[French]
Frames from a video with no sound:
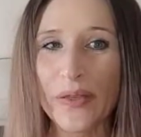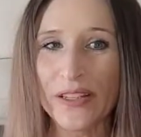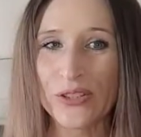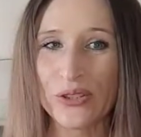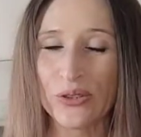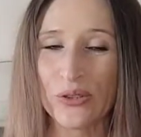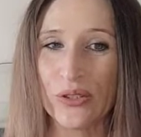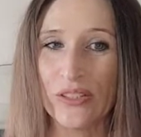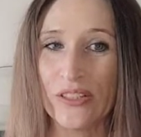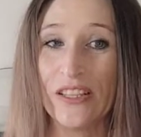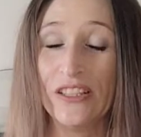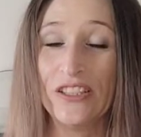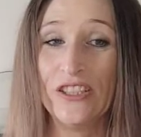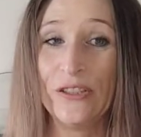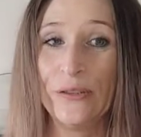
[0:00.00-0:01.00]

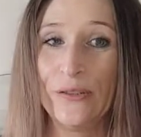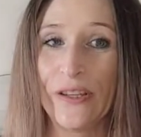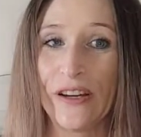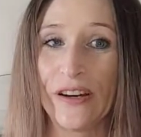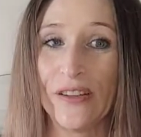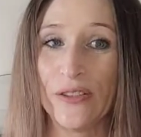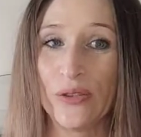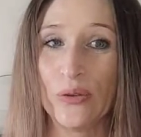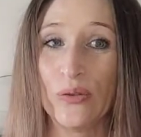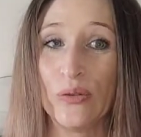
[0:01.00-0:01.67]
personnes différentes